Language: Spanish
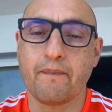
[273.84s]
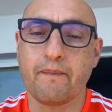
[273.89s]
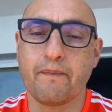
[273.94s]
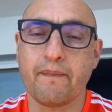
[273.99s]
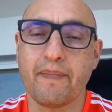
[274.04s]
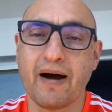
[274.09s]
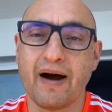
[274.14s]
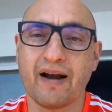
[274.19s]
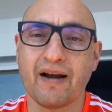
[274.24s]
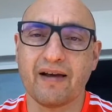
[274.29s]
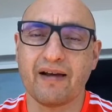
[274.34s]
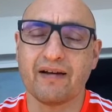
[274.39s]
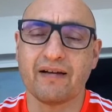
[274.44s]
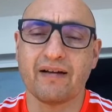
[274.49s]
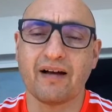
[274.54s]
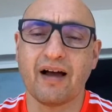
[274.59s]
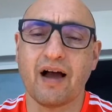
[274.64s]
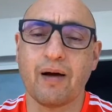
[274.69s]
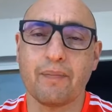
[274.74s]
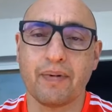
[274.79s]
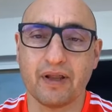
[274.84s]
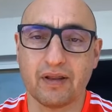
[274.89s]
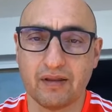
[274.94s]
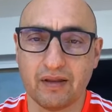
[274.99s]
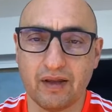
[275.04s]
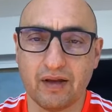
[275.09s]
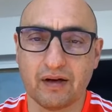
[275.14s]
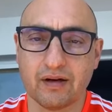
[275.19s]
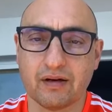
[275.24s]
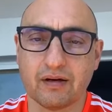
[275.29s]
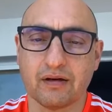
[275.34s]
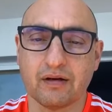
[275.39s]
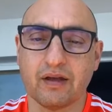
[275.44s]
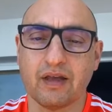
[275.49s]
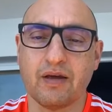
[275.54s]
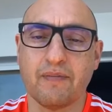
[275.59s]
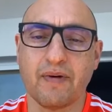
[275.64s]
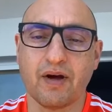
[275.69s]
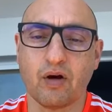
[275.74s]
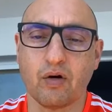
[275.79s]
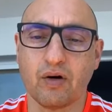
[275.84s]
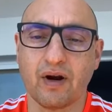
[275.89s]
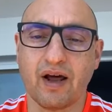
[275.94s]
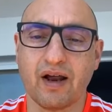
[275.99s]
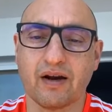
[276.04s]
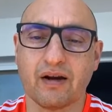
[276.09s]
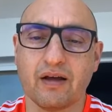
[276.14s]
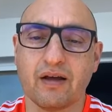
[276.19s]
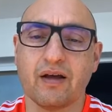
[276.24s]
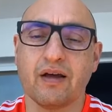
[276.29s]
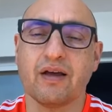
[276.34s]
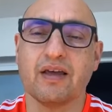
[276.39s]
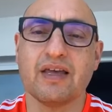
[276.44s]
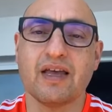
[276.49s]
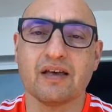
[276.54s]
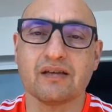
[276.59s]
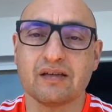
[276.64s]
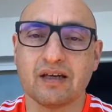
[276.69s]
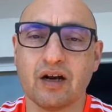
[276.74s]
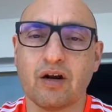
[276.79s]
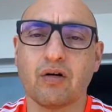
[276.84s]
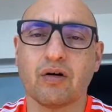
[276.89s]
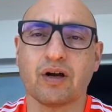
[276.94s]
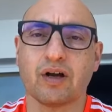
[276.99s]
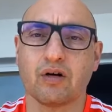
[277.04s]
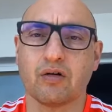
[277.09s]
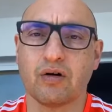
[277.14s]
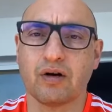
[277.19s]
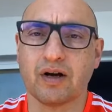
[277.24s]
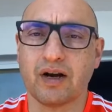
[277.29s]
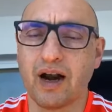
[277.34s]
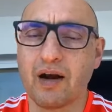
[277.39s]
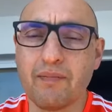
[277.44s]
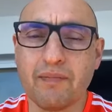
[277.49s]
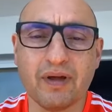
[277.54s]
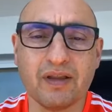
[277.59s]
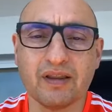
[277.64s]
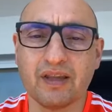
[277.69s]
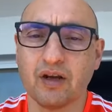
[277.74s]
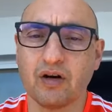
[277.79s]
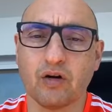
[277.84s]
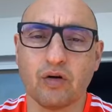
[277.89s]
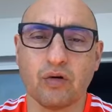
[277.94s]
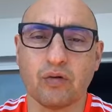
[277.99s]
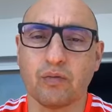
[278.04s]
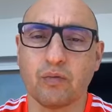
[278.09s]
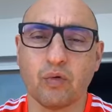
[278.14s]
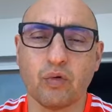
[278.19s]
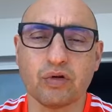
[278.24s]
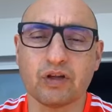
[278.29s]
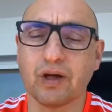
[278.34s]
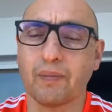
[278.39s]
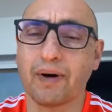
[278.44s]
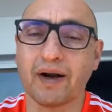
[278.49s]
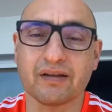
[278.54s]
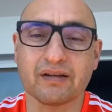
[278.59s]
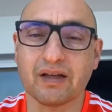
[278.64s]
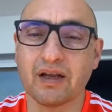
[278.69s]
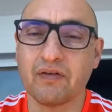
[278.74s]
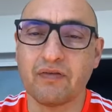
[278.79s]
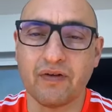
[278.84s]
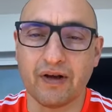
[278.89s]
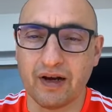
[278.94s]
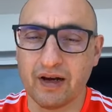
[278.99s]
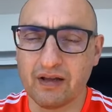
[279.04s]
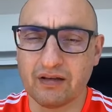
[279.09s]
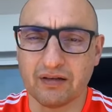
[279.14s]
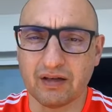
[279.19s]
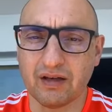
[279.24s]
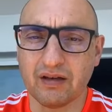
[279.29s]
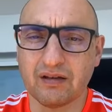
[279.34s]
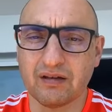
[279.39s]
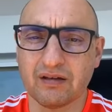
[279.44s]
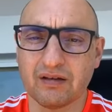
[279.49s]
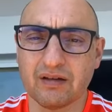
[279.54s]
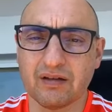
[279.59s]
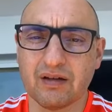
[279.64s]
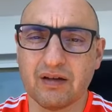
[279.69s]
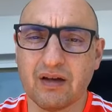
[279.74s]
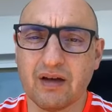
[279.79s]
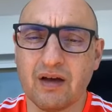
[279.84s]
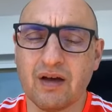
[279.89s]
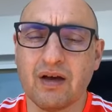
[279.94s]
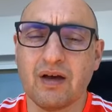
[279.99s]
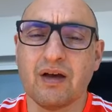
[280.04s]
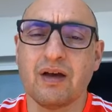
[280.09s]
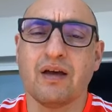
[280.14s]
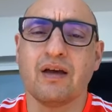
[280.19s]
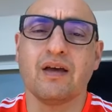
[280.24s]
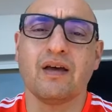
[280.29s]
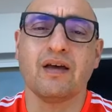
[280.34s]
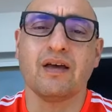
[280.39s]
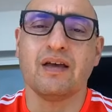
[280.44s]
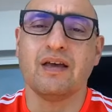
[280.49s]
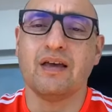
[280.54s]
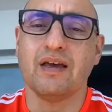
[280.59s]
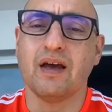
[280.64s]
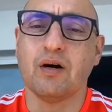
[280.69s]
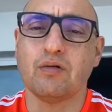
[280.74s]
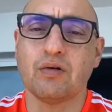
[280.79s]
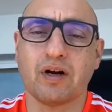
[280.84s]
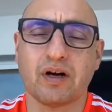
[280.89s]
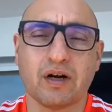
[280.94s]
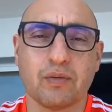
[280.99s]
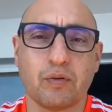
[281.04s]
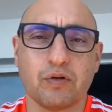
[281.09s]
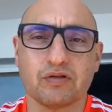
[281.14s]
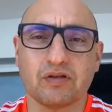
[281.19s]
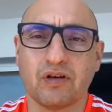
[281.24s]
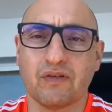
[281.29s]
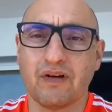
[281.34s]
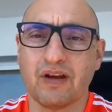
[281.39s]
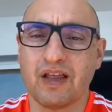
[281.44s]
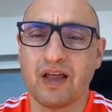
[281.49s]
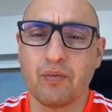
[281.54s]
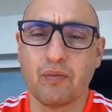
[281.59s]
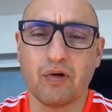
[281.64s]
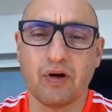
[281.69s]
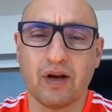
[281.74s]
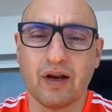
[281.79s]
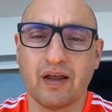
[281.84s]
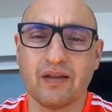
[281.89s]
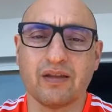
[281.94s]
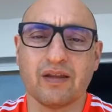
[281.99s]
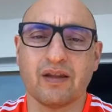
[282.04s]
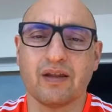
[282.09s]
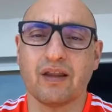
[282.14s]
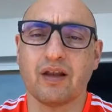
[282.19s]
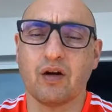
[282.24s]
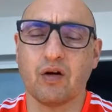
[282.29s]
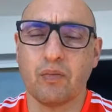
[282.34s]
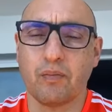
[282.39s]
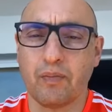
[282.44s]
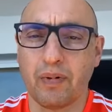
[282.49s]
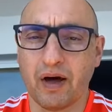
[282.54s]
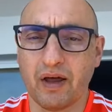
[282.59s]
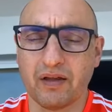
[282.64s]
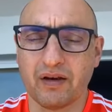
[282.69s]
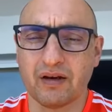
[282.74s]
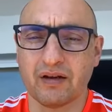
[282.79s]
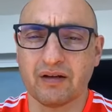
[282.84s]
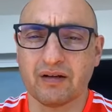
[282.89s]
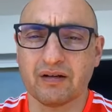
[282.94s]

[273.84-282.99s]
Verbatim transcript: para aprender y mejorar y hacer lo que realmente nos gusta para ser felices. Y es una responsabilidad muy grande de los padres